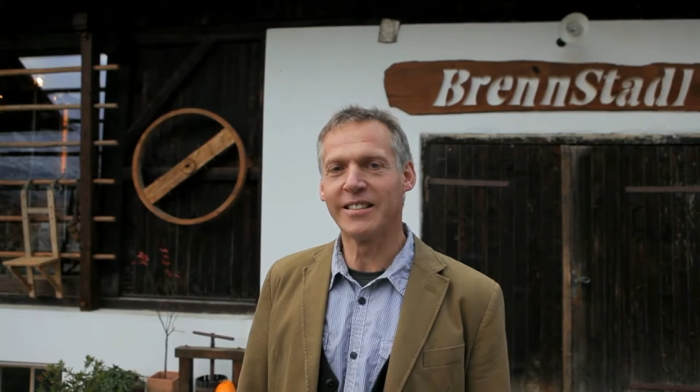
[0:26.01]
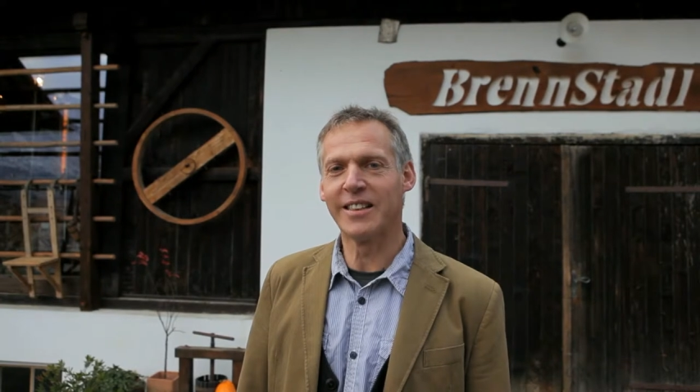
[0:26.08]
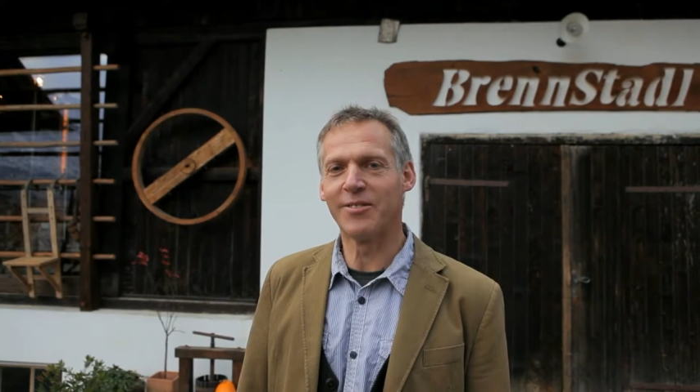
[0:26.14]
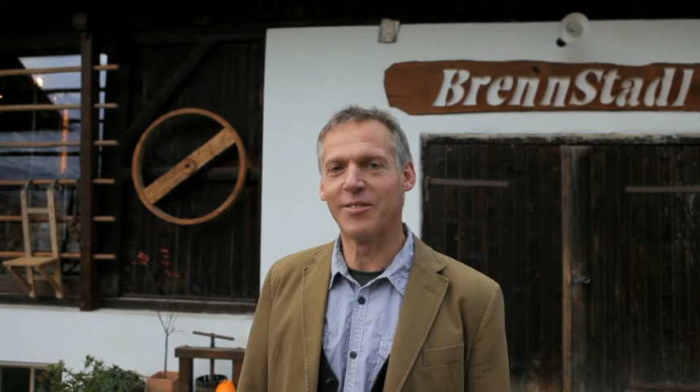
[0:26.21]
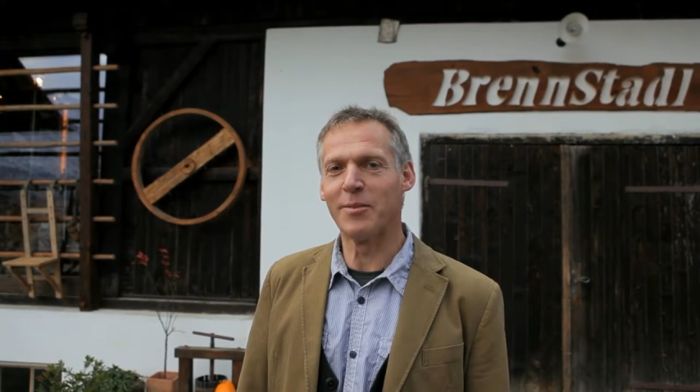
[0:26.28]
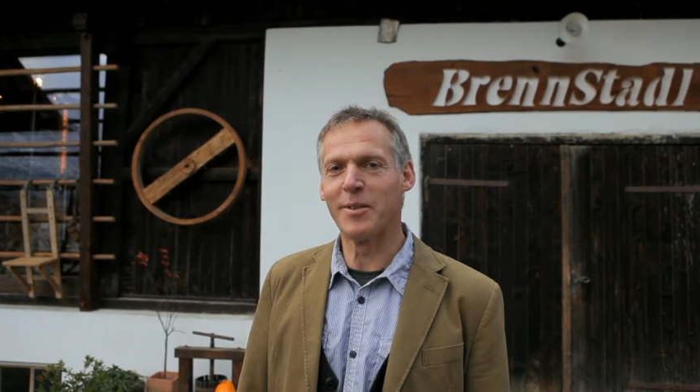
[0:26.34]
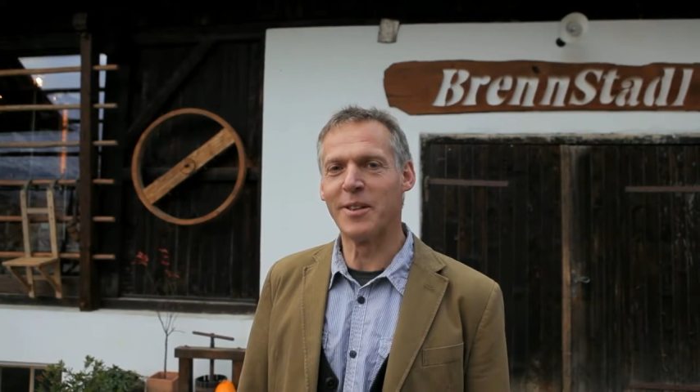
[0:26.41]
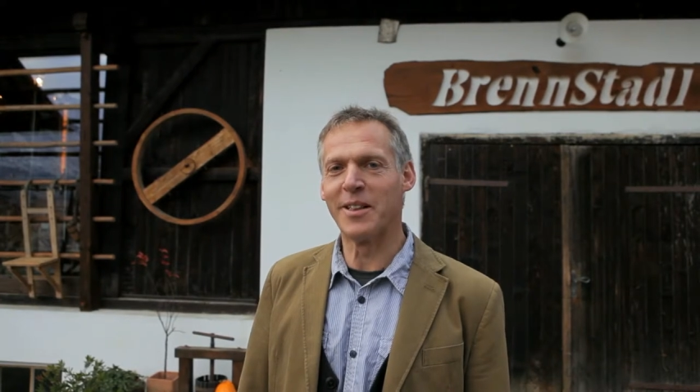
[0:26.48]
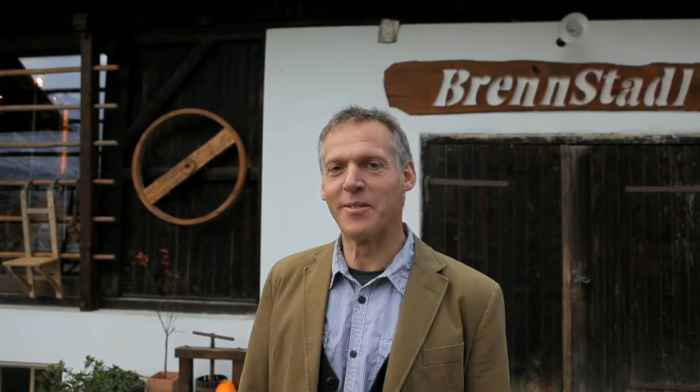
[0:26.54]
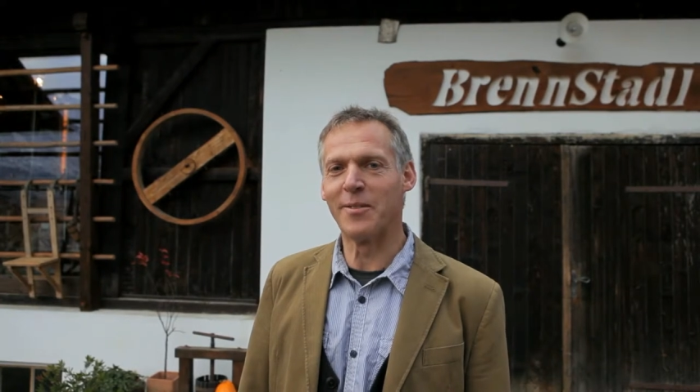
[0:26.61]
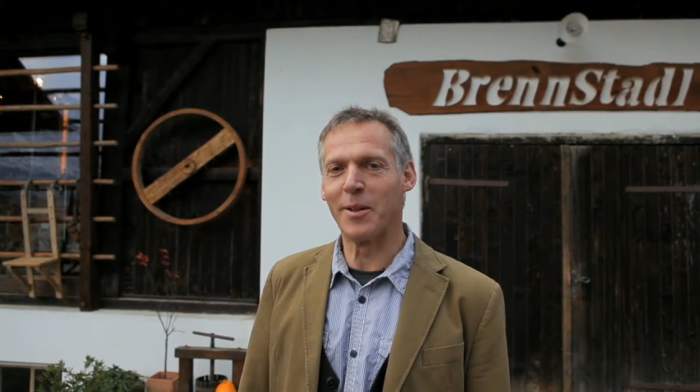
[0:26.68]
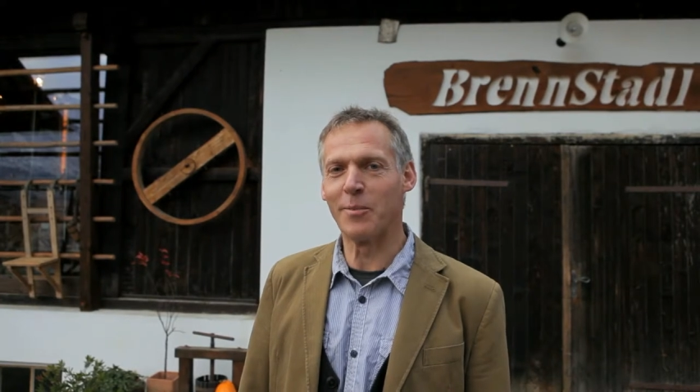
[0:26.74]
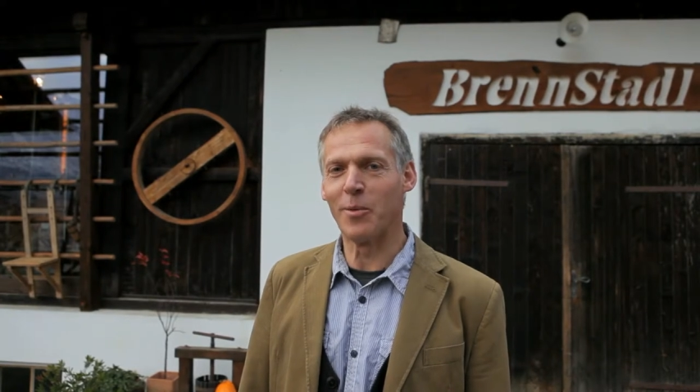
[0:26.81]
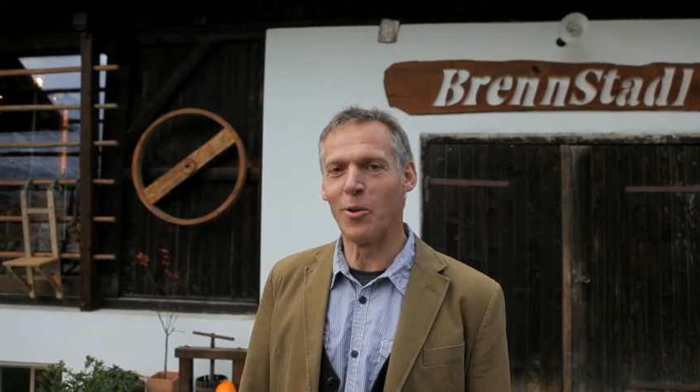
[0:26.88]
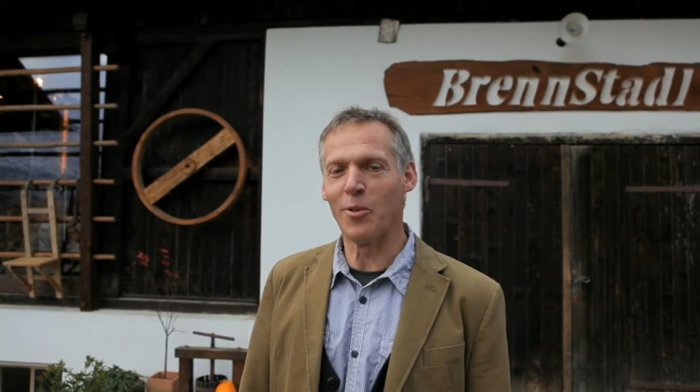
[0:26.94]
der Familie
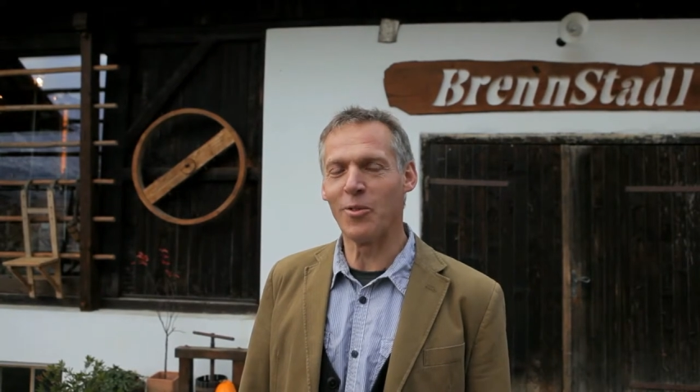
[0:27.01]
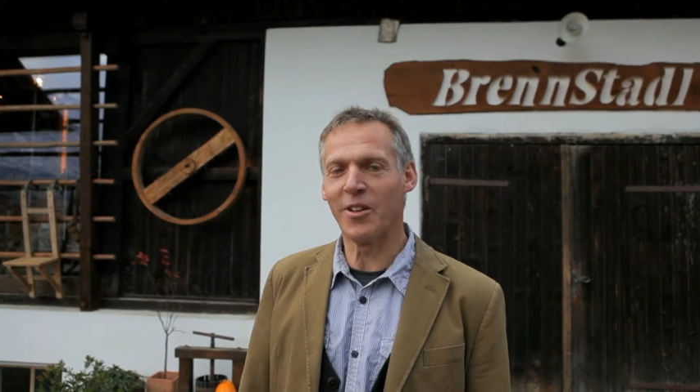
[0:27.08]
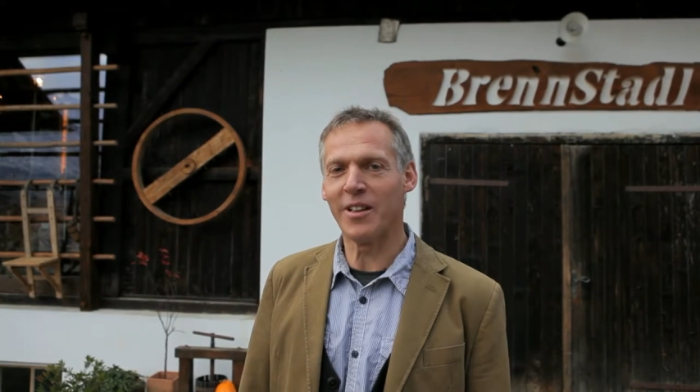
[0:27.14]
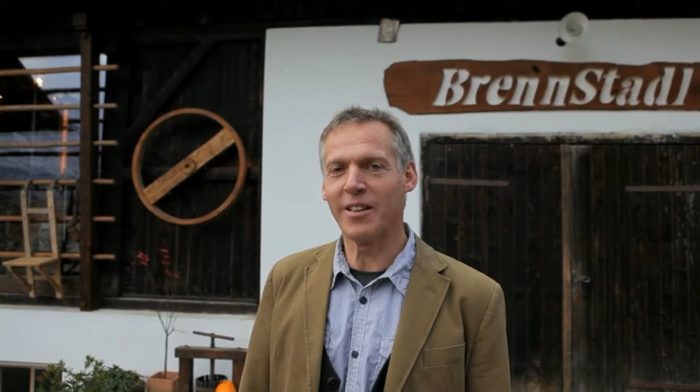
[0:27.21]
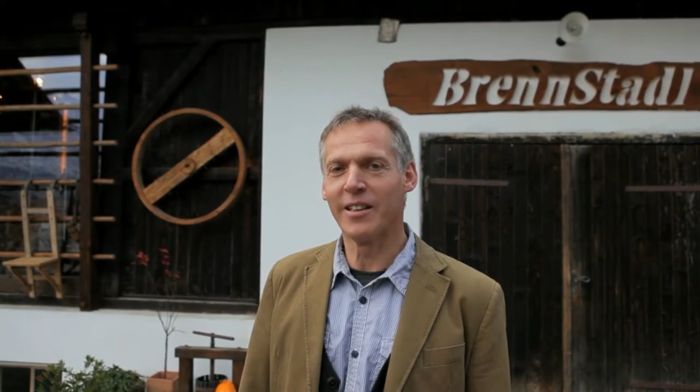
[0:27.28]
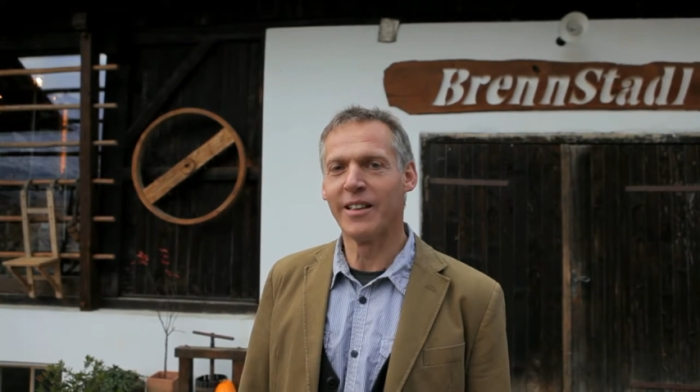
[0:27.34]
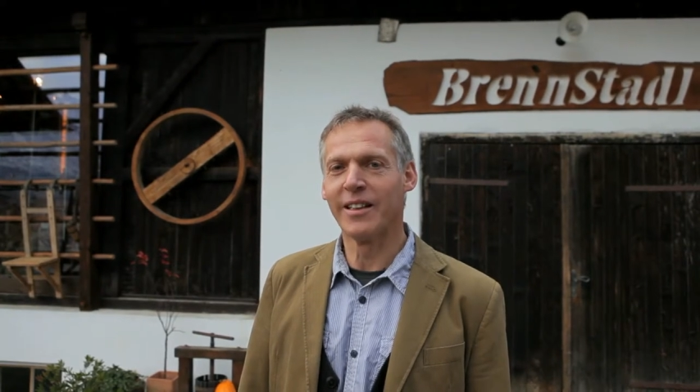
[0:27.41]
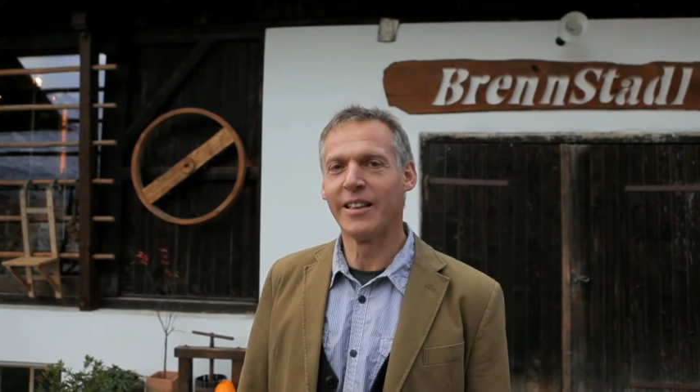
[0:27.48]
Webhofer